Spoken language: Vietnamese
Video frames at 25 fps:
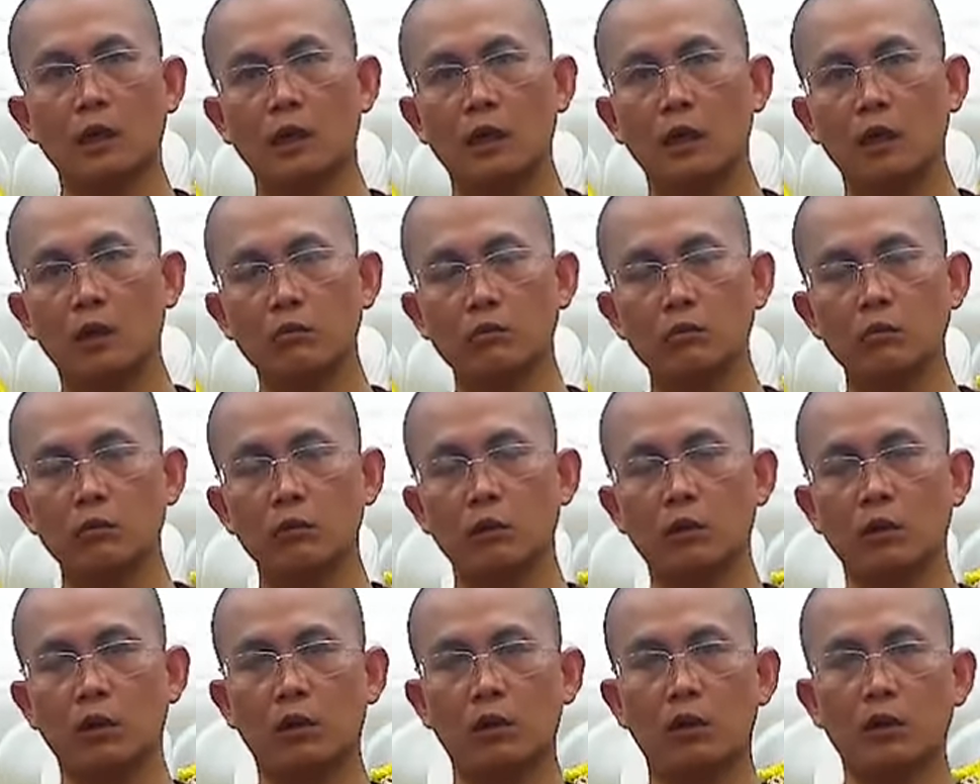
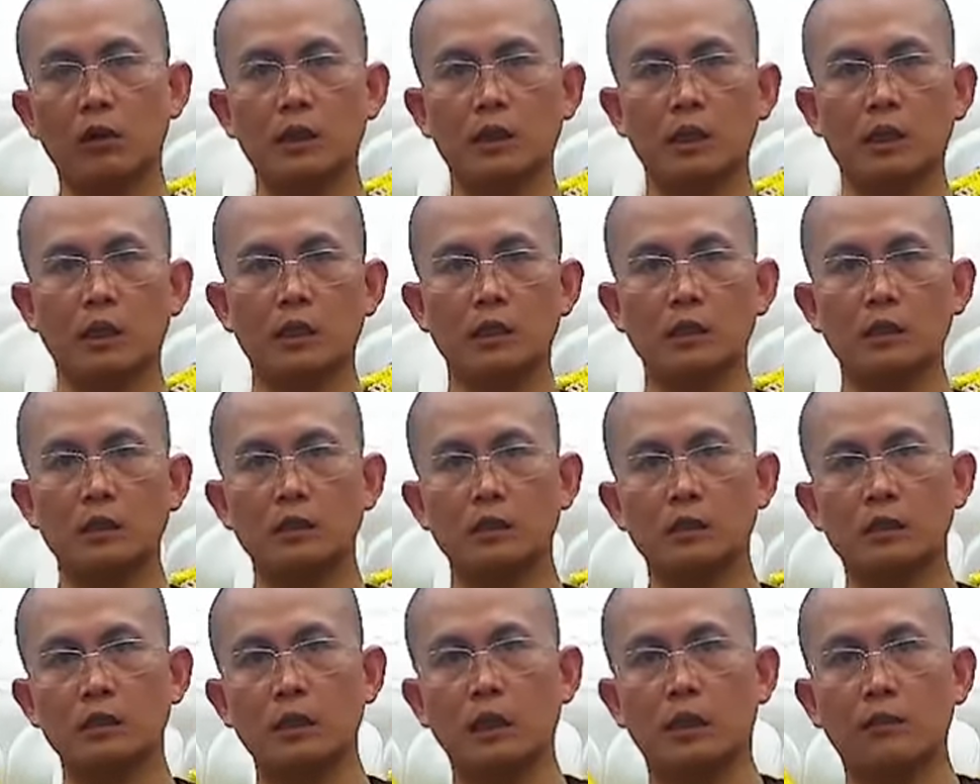không có cái
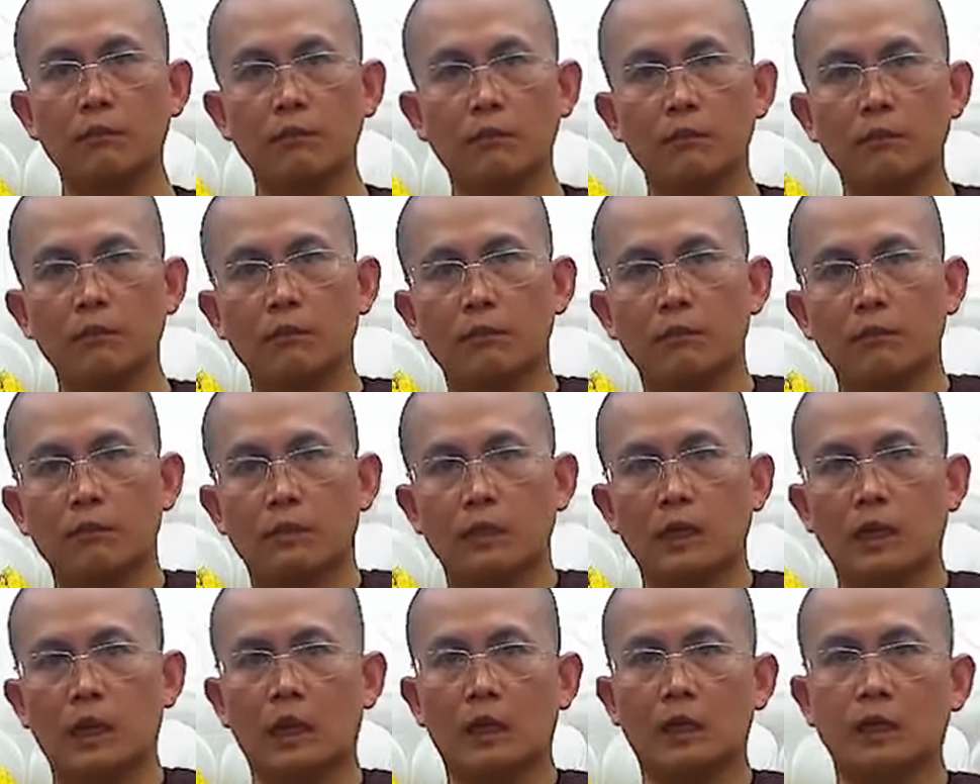tâm
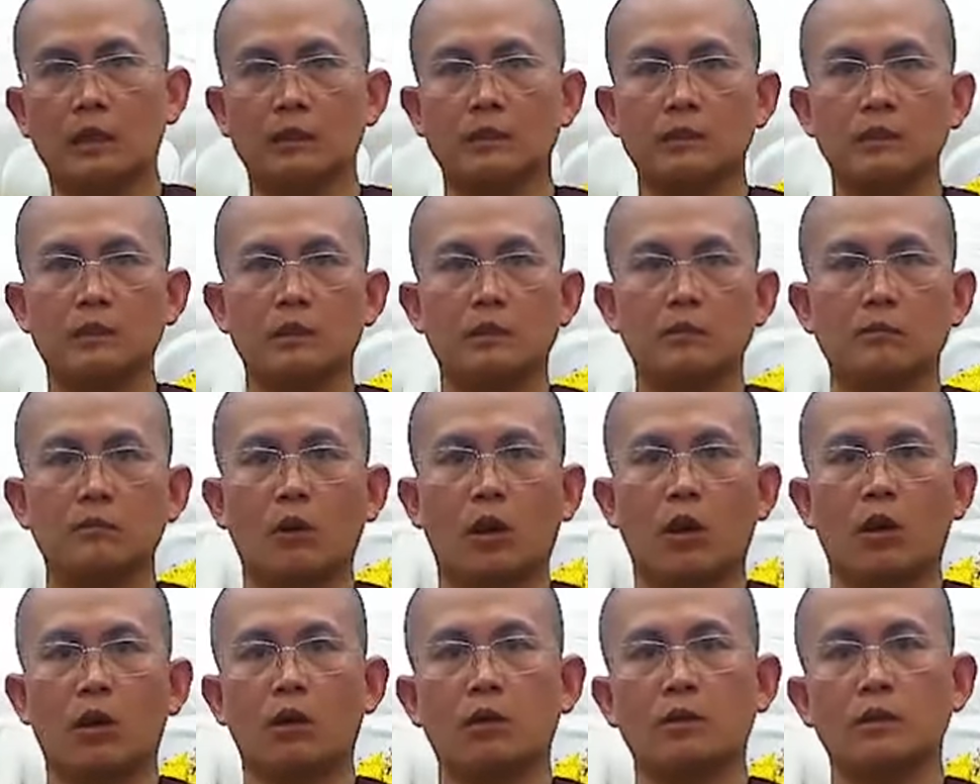là dứt
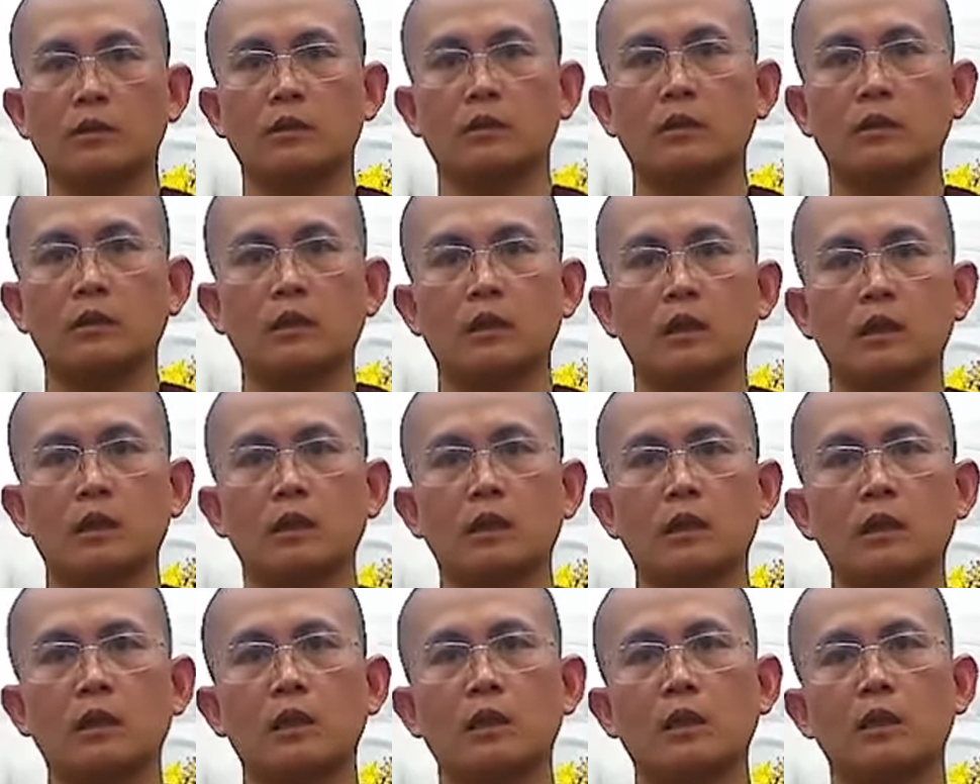bỏ những
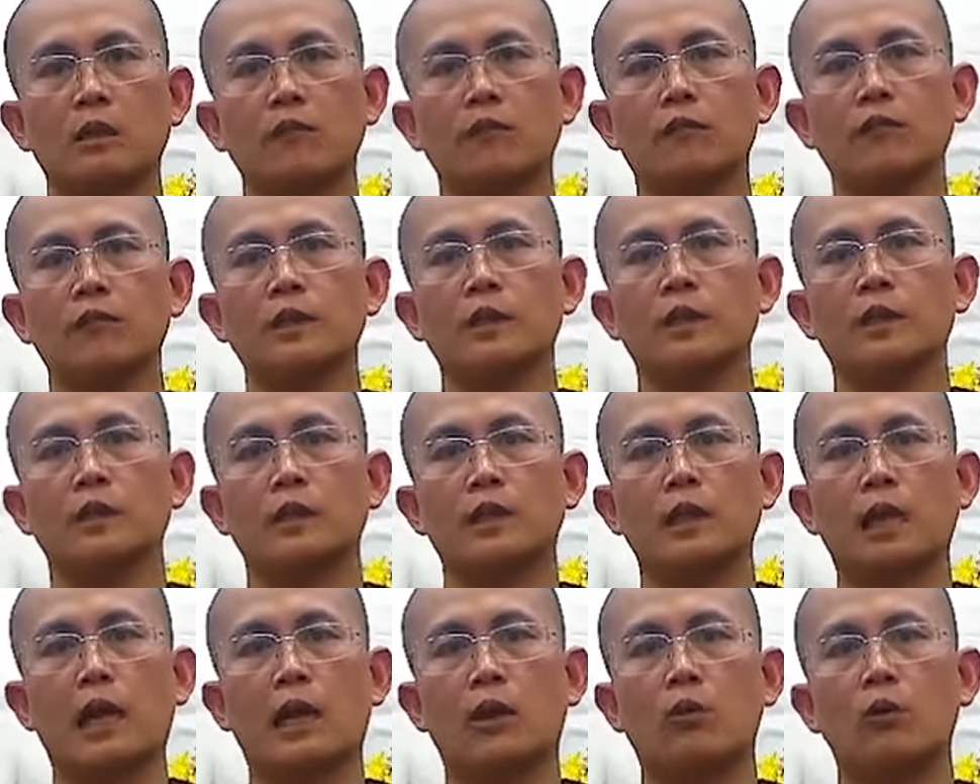cái
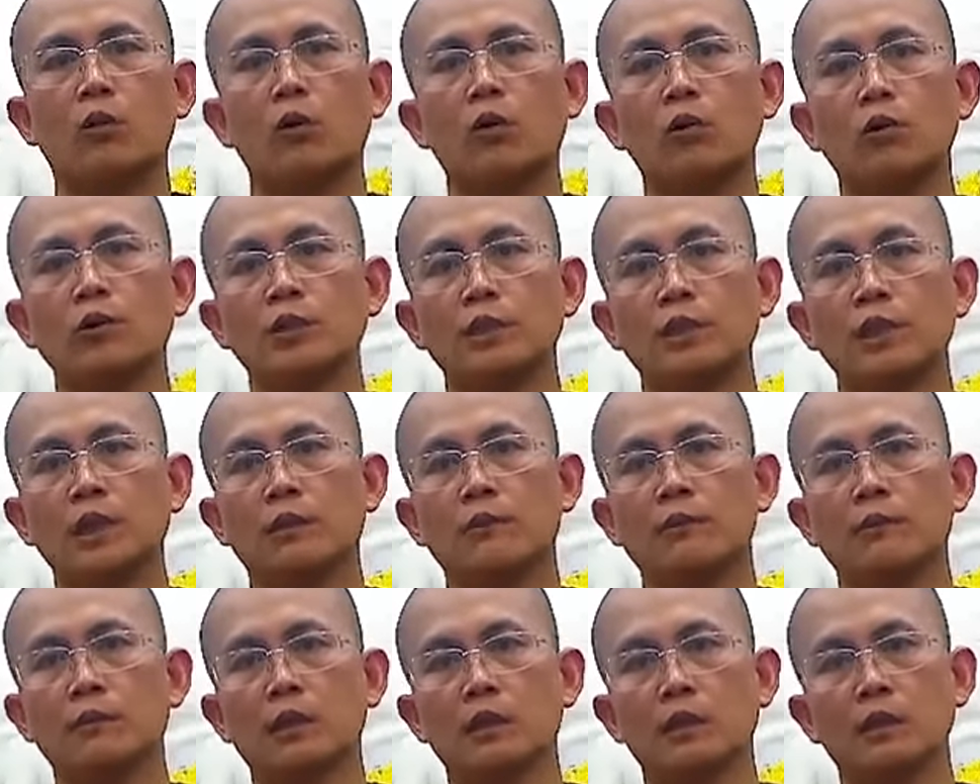phiền não ô nhiễm